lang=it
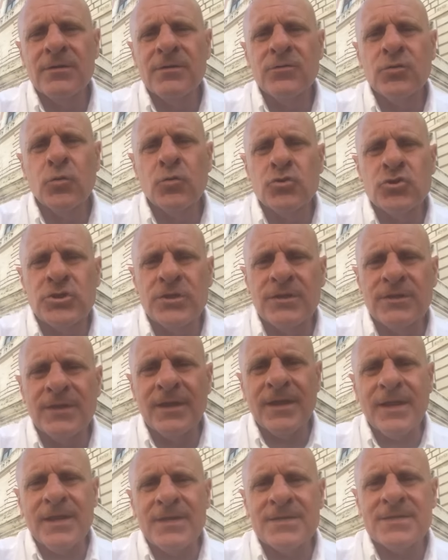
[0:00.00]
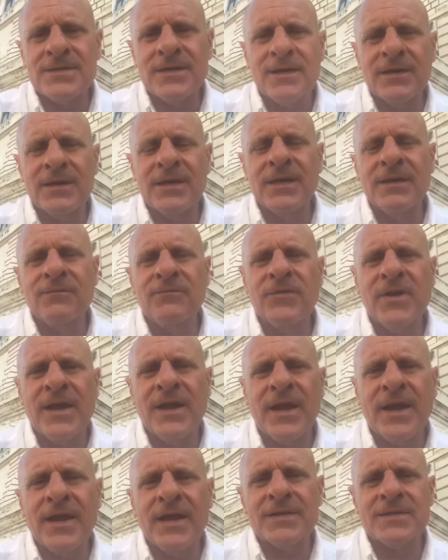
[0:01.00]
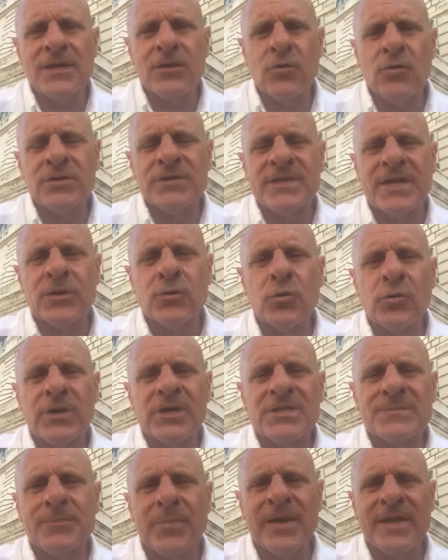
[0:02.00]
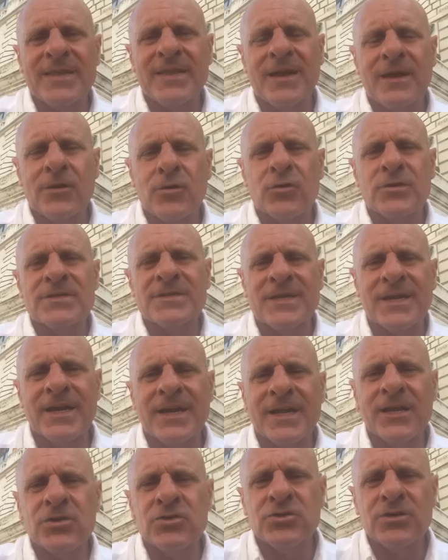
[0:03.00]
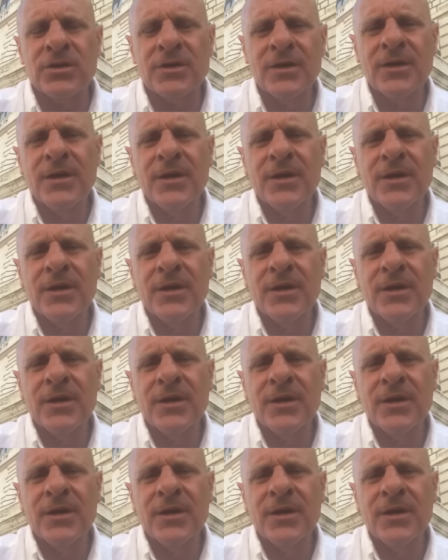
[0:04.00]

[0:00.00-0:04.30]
non ci interessa, chi viene a casa nostra e non rispetta le nostre leggi,